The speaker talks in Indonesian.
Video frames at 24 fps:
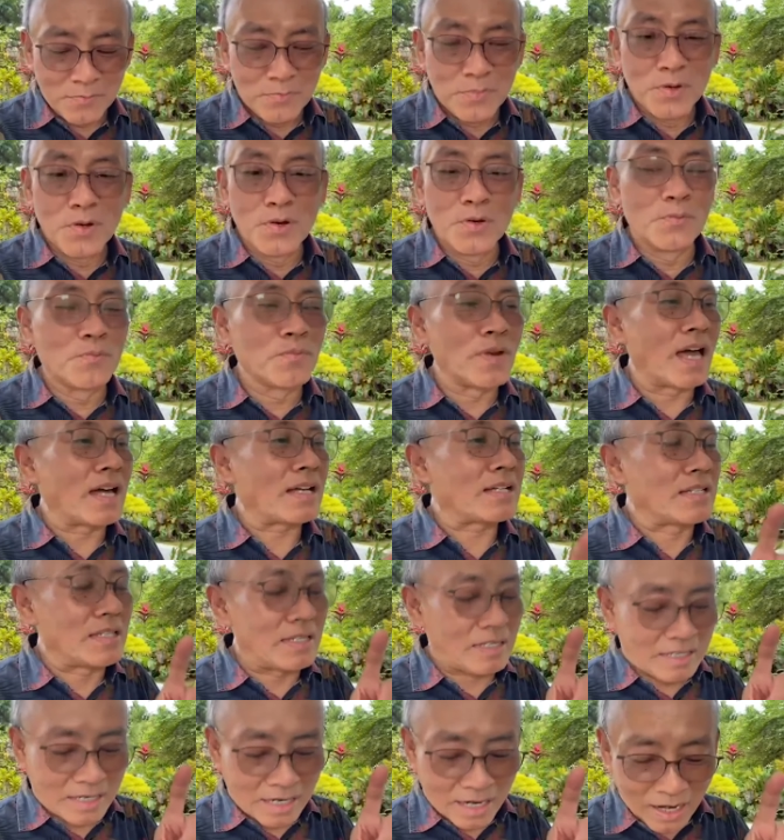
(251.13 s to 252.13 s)
Belum
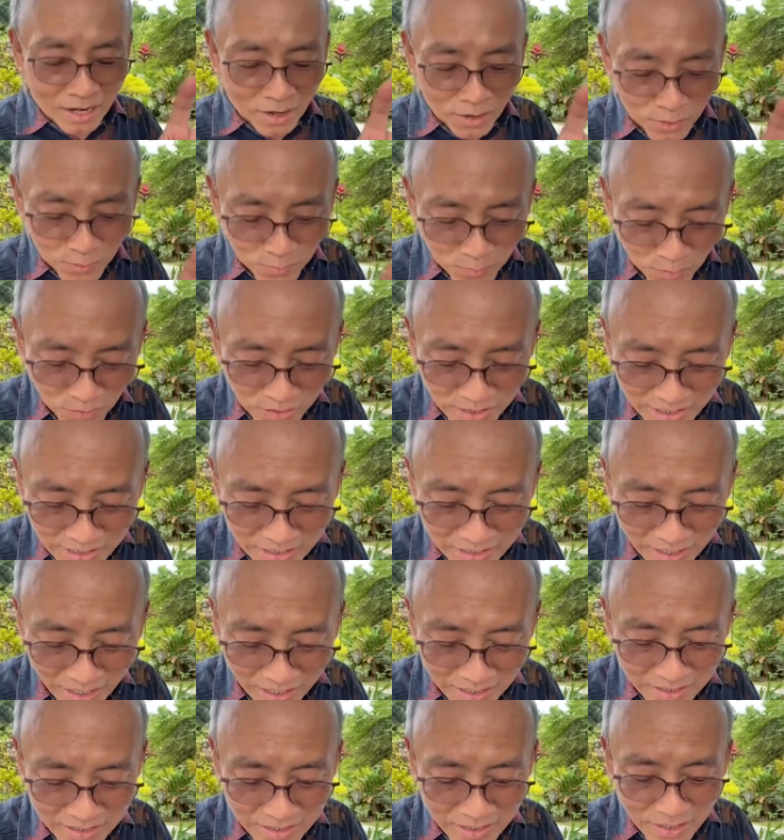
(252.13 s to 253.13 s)
lagi
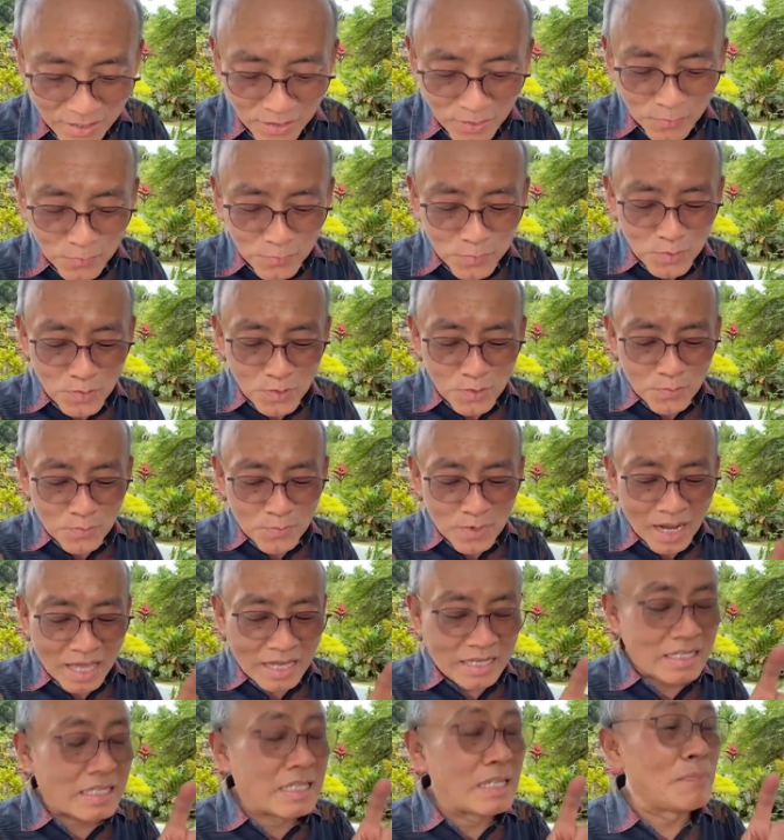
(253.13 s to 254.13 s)
keharmonisan, belum
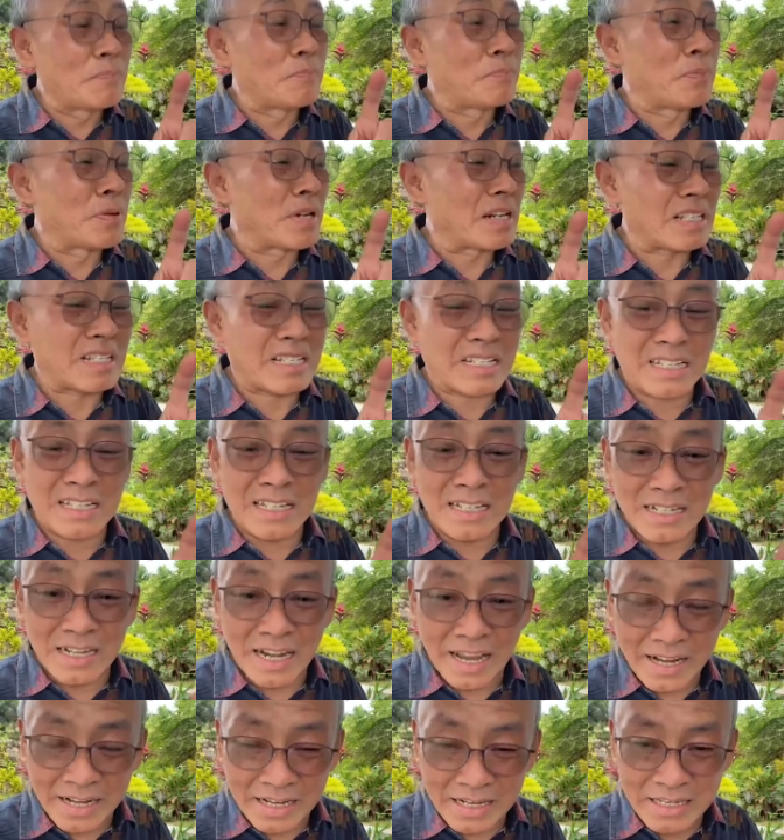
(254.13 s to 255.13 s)
lagi
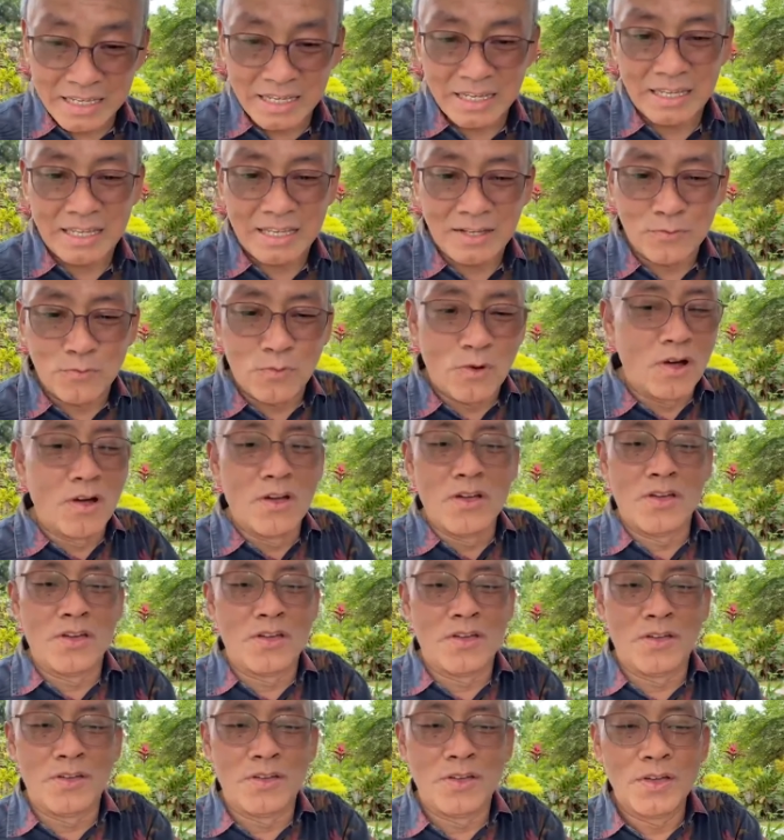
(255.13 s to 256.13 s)
bersinergi.
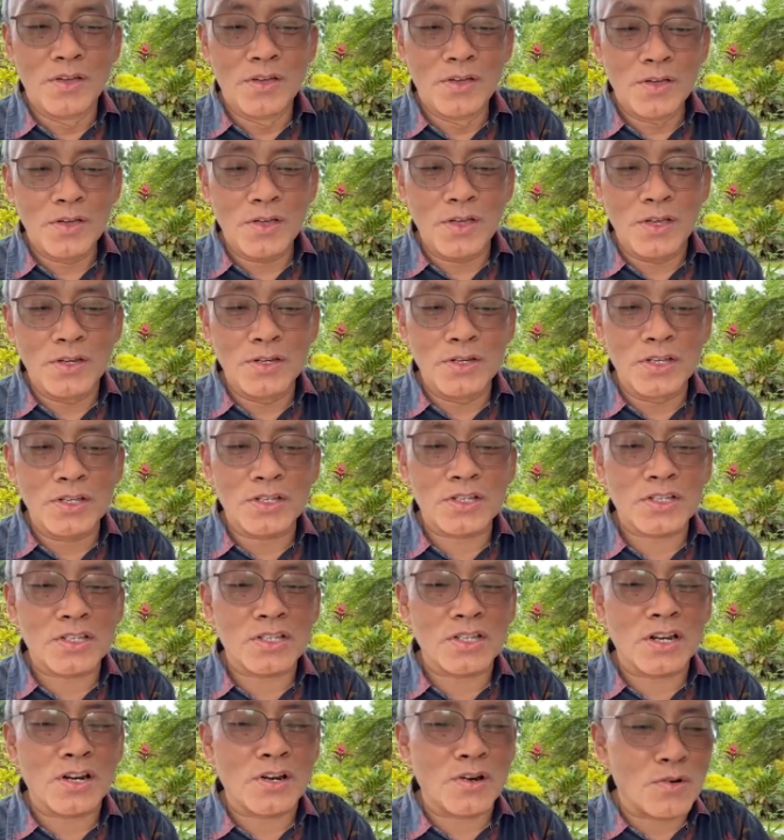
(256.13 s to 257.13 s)
Woi, ini
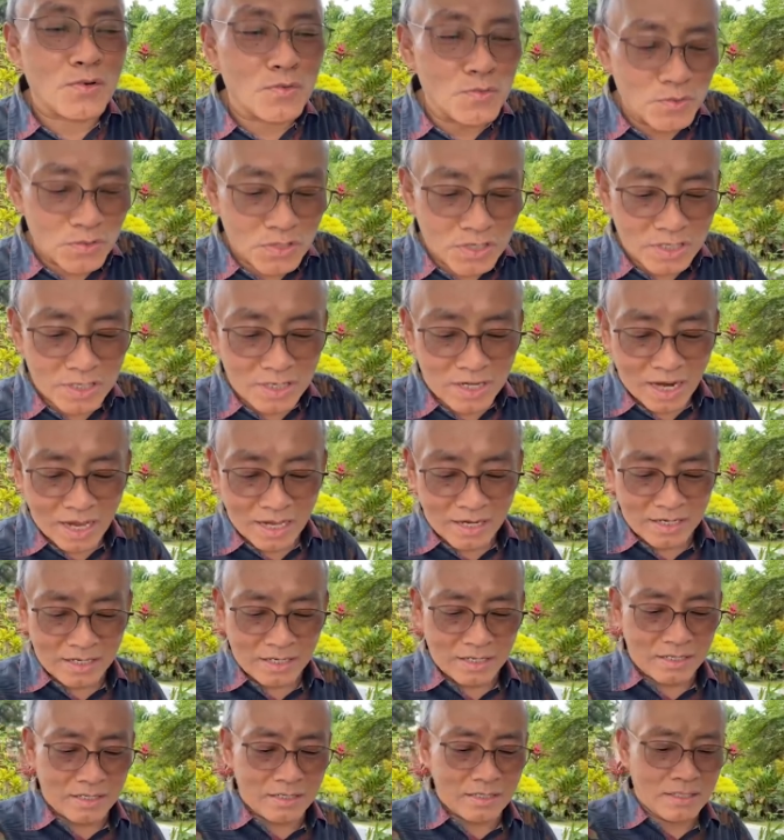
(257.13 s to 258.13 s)
seru sekali.